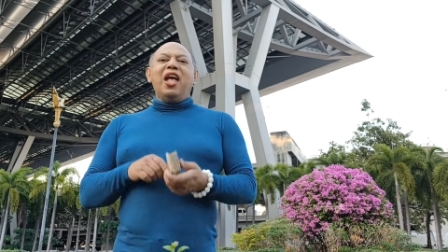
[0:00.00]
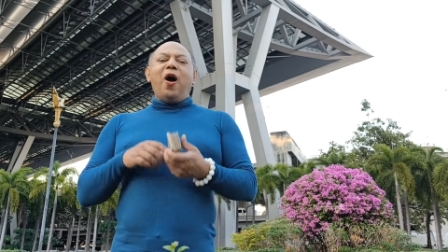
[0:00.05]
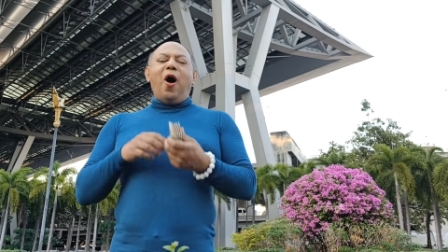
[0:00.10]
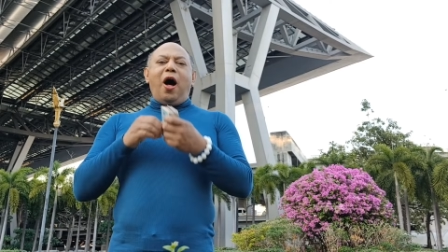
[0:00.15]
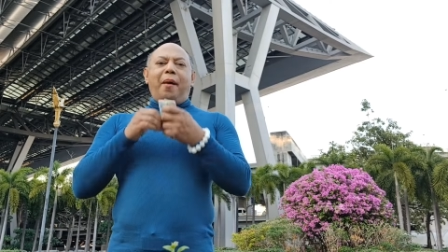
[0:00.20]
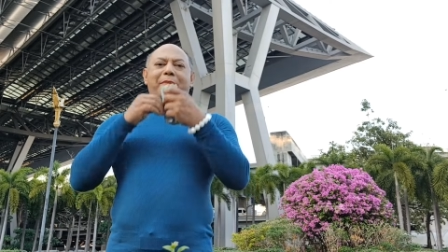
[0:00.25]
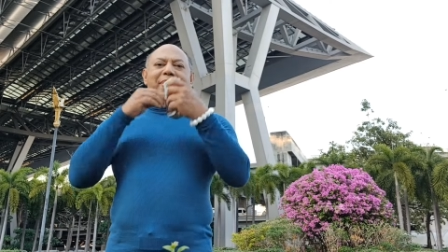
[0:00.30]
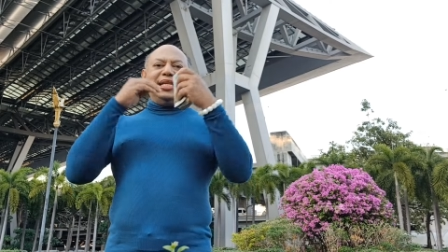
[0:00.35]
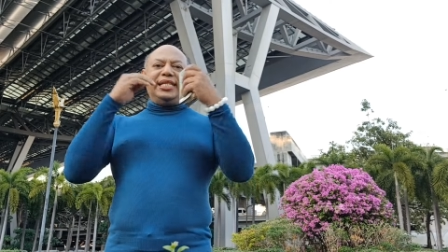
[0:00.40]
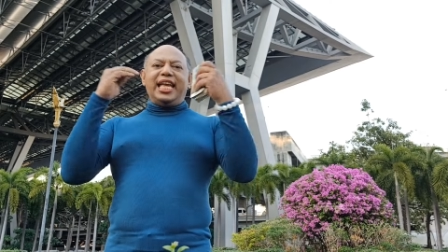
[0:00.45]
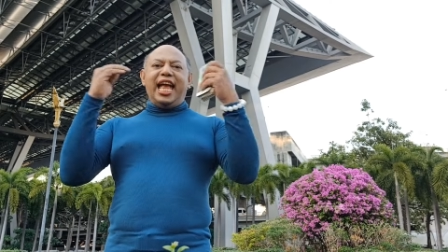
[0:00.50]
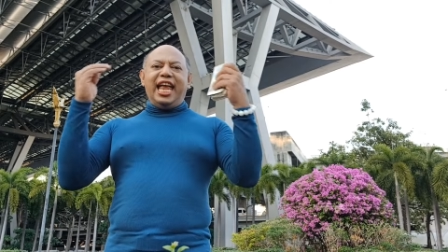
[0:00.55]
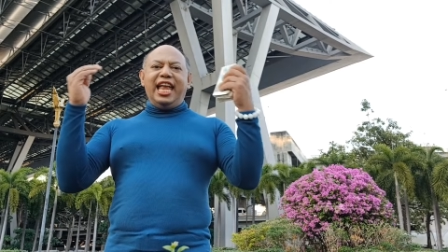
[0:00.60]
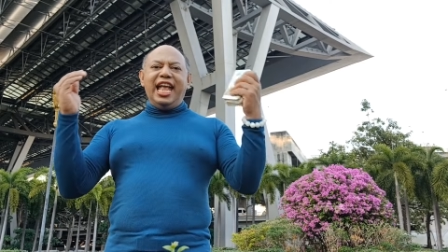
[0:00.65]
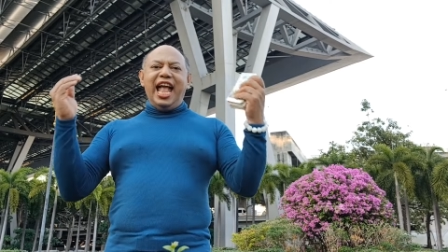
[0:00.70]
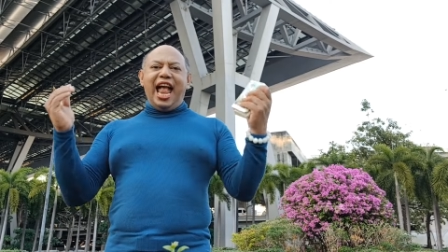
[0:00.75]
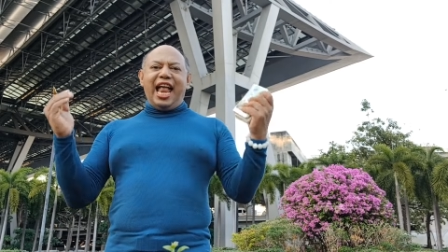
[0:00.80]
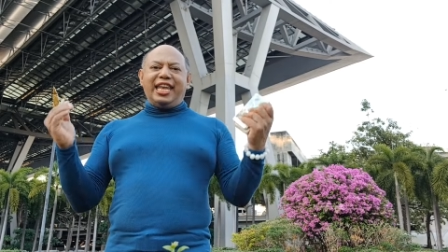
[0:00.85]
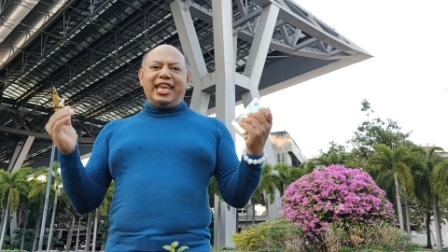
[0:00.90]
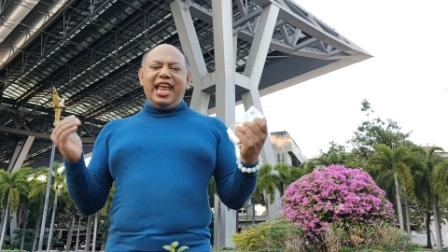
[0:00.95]
ออกมาใช้
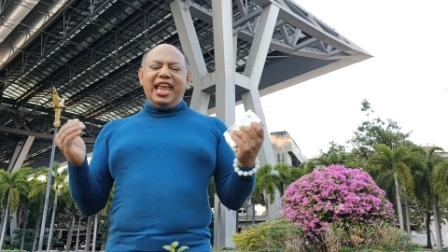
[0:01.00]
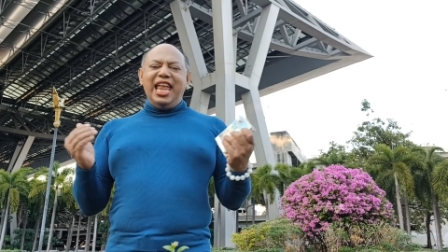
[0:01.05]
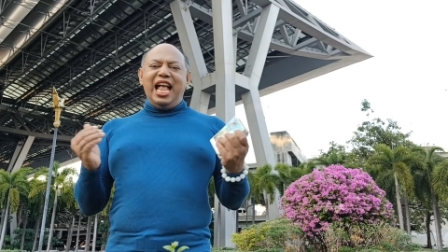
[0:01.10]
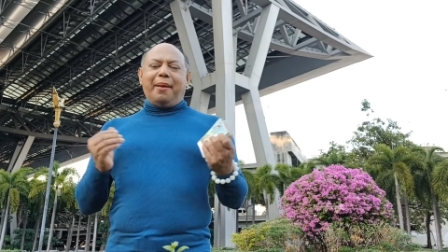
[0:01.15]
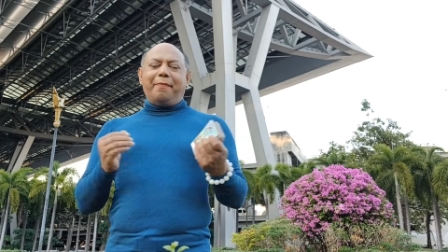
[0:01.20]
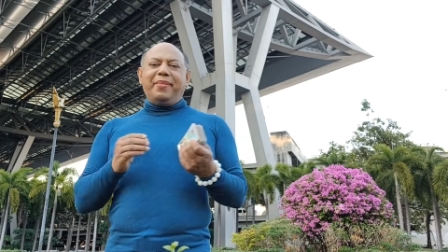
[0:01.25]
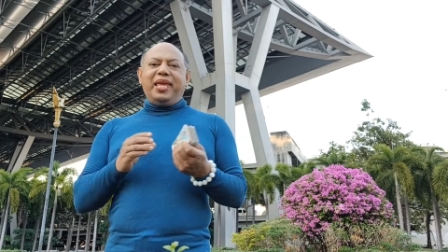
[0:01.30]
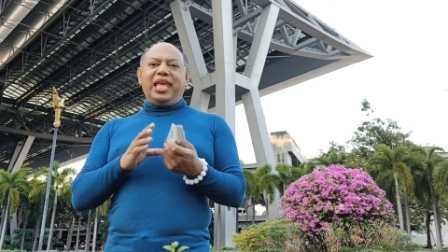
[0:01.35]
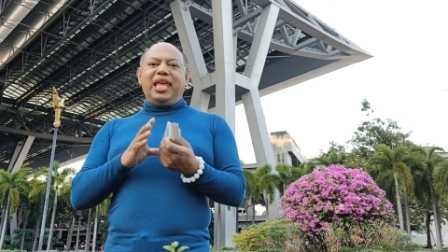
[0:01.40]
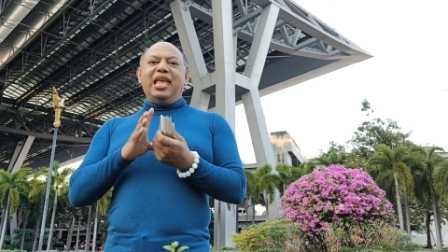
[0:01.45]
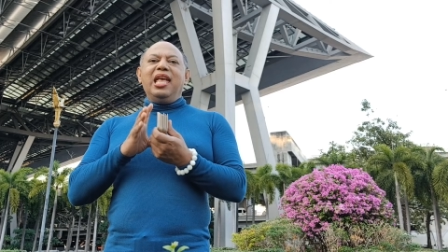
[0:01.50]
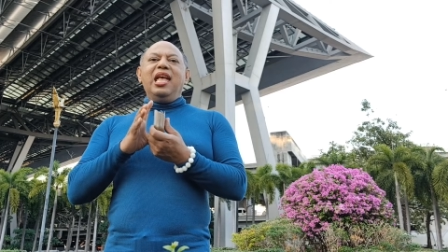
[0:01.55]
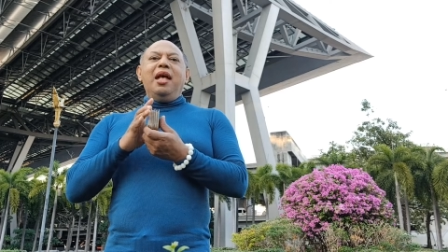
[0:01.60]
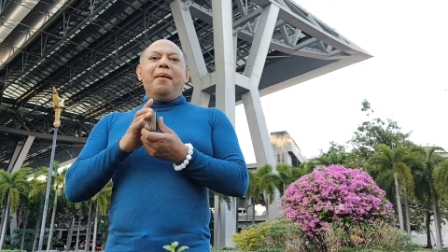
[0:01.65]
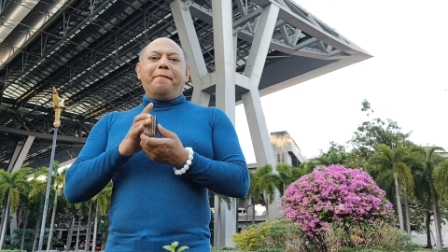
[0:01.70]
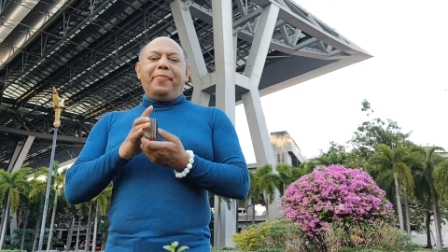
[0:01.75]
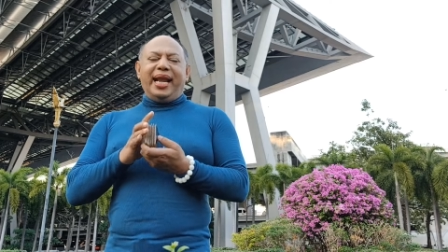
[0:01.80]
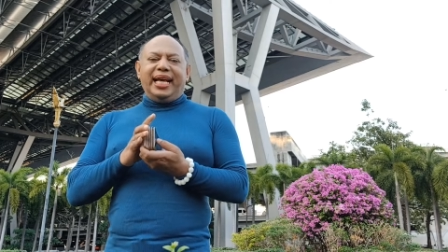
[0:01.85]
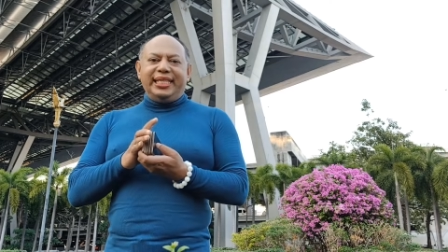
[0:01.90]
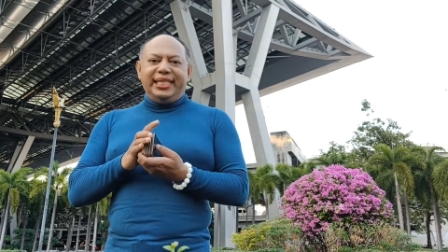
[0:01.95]
งานได้อย่างมี
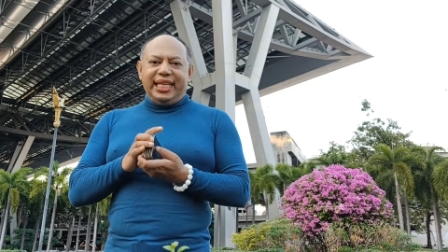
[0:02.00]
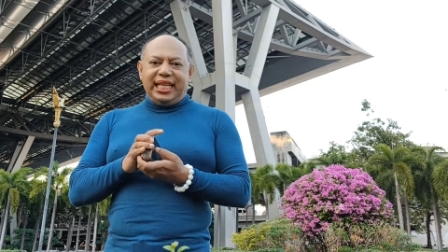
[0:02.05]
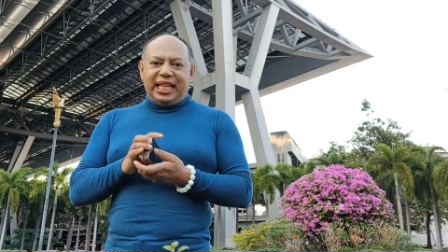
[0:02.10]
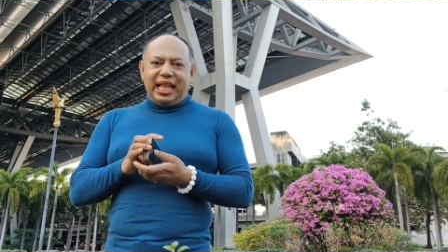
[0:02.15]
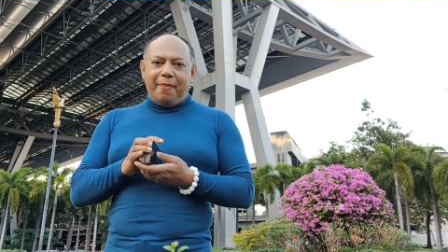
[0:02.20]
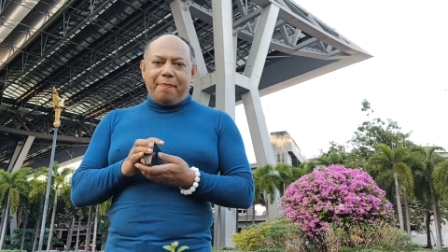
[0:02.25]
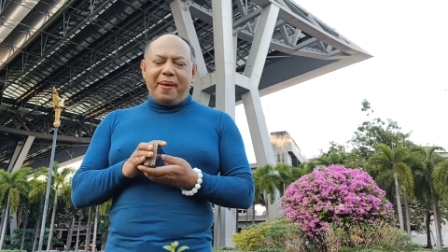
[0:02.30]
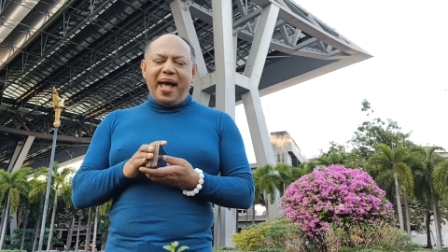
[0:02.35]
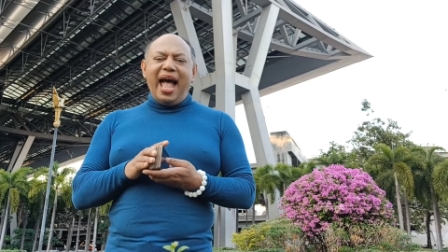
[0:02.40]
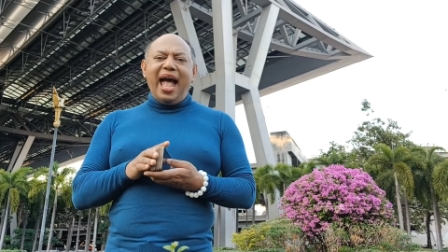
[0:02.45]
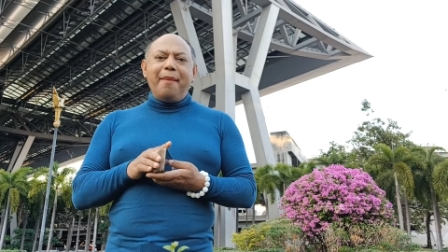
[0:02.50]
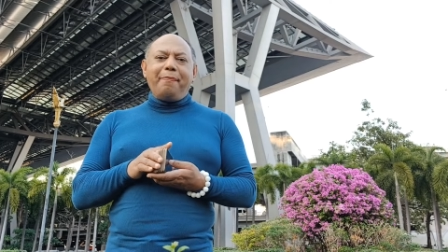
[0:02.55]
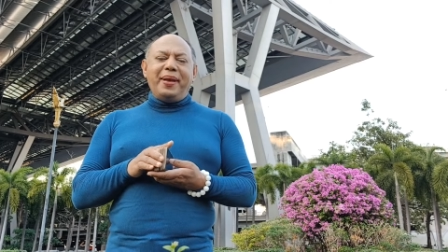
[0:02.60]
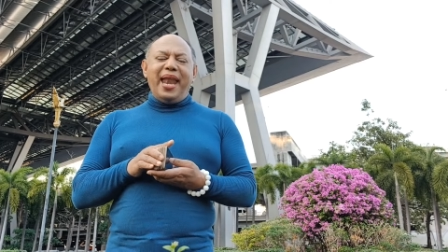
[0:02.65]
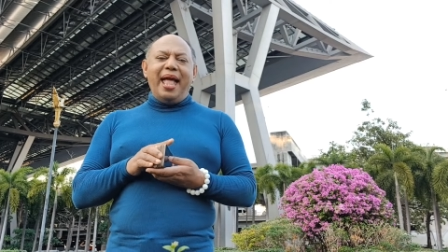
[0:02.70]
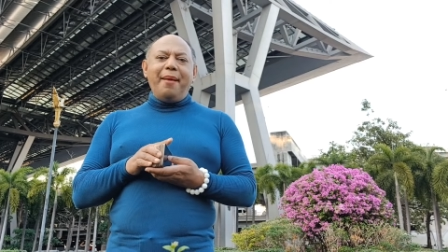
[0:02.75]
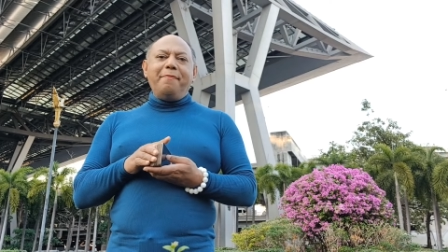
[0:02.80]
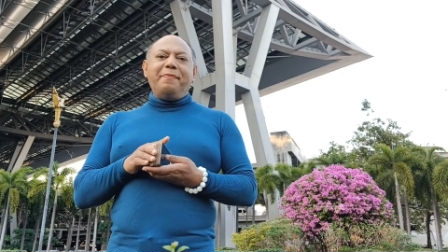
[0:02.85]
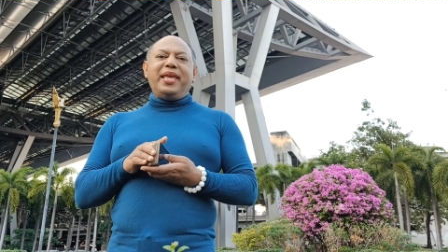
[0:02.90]
ประสิทธิภาพและ